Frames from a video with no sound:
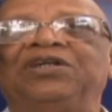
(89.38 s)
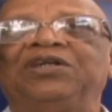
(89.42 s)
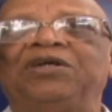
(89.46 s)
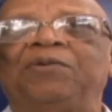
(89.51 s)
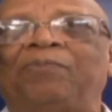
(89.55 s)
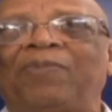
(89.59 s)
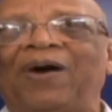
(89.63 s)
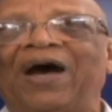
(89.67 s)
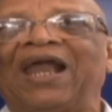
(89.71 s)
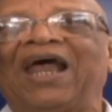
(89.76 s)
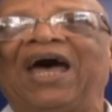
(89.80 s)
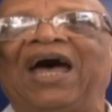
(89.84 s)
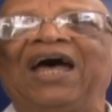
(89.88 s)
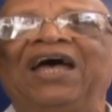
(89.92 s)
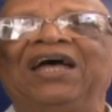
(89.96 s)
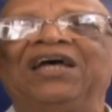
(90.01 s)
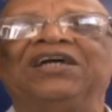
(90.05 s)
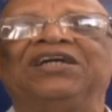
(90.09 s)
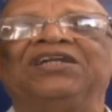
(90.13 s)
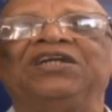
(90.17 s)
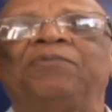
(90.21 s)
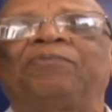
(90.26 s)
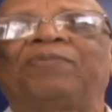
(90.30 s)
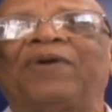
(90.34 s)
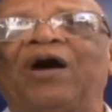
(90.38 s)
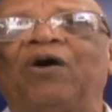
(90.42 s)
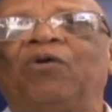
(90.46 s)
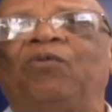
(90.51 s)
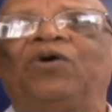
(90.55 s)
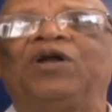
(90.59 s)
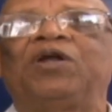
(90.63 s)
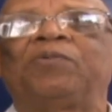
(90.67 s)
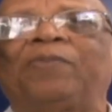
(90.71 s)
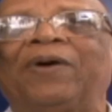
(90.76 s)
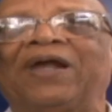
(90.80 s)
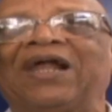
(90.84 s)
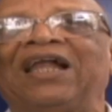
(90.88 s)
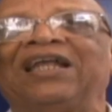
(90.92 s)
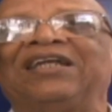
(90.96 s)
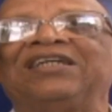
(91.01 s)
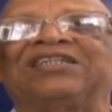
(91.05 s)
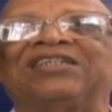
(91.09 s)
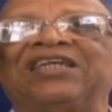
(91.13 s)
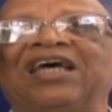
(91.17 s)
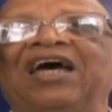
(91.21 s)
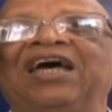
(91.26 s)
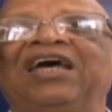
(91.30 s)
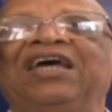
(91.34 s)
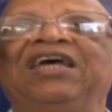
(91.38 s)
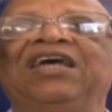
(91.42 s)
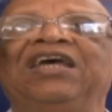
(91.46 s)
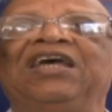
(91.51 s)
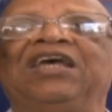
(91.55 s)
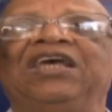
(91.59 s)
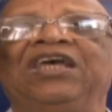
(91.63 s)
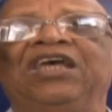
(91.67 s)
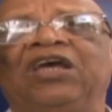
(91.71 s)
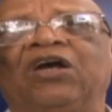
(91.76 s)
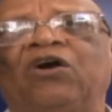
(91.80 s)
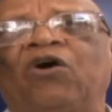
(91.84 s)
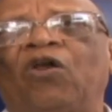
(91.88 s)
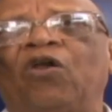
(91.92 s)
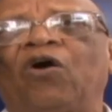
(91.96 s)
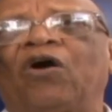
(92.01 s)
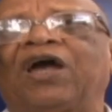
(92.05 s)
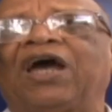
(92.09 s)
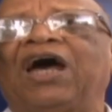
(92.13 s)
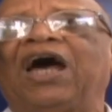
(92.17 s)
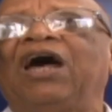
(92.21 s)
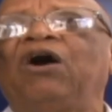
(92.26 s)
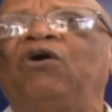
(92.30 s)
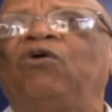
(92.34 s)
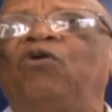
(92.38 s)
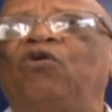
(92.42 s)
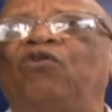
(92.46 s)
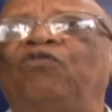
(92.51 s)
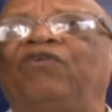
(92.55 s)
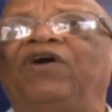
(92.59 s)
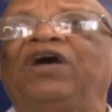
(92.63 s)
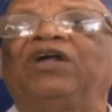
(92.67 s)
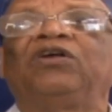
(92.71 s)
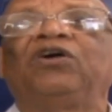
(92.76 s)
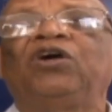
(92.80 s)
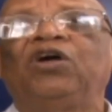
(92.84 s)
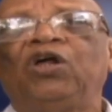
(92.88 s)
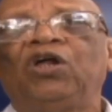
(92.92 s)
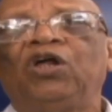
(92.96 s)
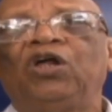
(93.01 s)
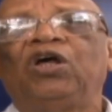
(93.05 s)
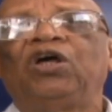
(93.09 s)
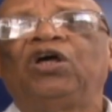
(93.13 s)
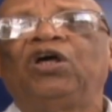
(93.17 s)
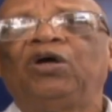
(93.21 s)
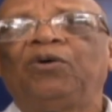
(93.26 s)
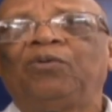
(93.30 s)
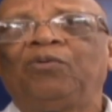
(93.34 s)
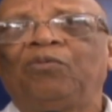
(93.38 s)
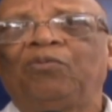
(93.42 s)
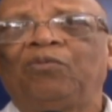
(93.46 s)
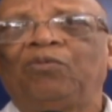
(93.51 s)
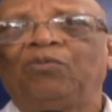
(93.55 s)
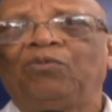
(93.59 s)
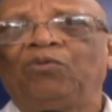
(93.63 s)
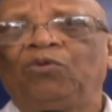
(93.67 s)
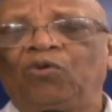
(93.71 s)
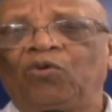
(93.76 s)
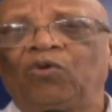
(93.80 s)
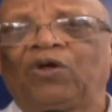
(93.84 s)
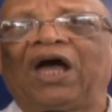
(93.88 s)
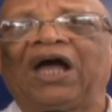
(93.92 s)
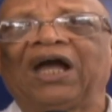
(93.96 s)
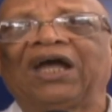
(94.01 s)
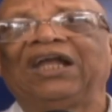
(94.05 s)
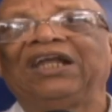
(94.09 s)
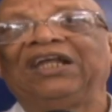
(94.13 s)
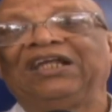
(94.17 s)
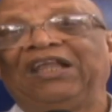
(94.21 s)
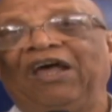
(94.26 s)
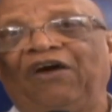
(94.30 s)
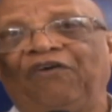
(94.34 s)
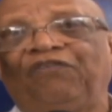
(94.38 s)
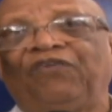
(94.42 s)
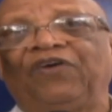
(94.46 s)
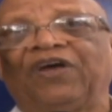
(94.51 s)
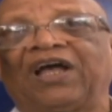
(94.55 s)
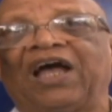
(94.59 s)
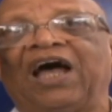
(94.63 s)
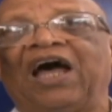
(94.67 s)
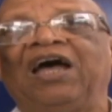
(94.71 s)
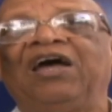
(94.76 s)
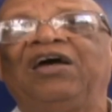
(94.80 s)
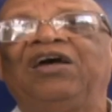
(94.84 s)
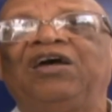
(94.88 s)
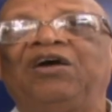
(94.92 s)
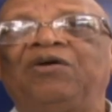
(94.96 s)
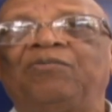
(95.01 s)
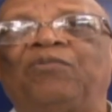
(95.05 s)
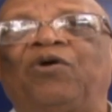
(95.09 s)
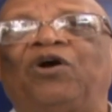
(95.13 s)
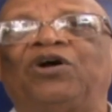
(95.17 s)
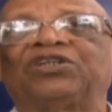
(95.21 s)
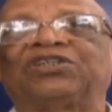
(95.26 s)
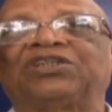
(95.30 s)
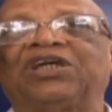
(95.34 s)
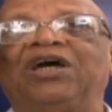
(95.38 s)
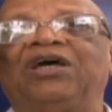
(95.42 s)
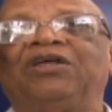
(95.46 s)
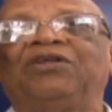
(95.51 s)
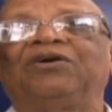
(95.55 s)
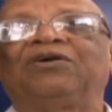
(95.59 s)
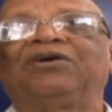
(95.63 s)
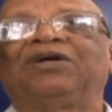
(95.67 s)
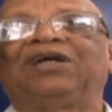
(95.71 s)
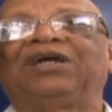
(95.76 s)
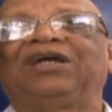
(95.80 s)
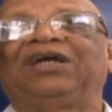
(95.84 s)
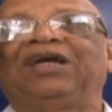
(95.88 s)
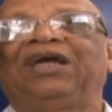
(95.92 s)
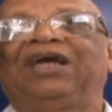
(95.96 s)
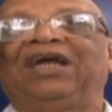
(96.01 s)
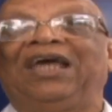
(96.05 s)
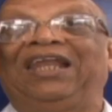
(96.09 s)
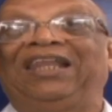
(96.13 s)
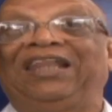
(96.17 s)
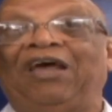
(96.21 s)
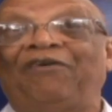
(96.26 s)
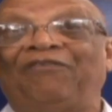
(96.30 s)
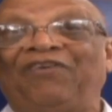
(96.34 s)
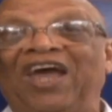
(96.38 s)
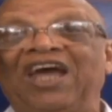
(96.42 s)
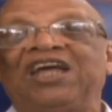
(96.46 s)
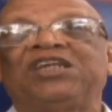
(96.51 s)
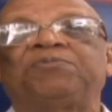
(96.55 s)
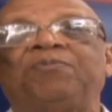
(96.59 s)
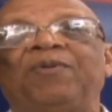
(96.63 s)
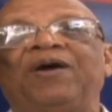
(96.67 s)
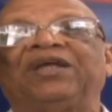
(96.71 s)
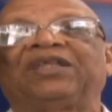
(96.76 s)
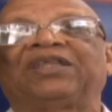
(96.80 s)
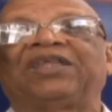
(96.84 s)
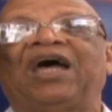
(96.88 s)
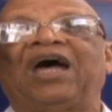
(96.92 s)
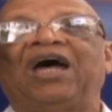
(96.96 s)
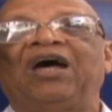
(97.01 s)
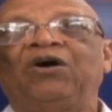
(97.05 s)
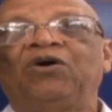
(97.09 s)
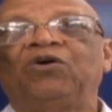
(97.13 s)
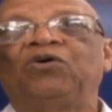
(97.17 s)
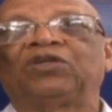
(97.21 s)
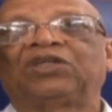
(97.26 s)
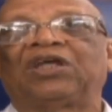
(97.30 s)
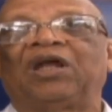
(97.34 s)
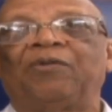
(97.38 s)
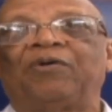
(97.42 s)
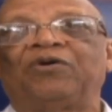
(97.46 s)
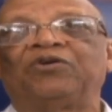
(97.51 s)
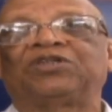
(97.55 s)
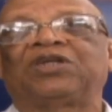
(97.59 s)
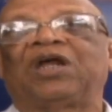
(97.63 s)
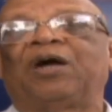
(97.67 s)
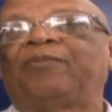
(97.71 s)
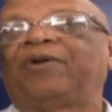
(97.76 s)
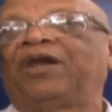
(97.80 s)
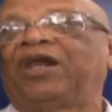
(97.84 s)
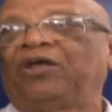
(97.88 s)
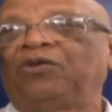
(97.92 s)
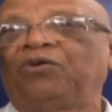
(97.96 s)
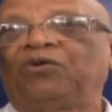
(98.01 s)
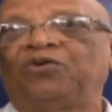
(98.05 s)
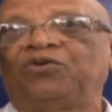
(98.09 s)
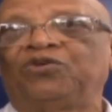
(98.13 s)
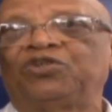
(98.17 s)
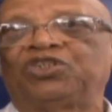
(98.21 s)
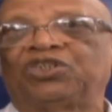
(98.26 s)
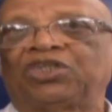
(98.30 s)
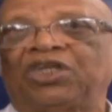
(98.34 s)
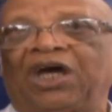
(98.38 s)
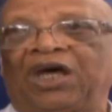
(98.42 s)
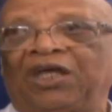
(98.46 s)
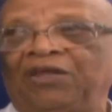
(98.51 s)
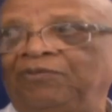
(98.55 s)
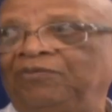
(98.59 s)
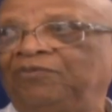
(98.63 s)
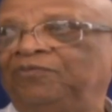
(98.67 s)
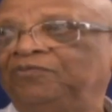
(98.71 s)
de parar, de ir para a rua, de paralisar e colocar o governo no lugar que ele deve ficar, mostrando que ele deve respeitar os trabalhadores do Estado.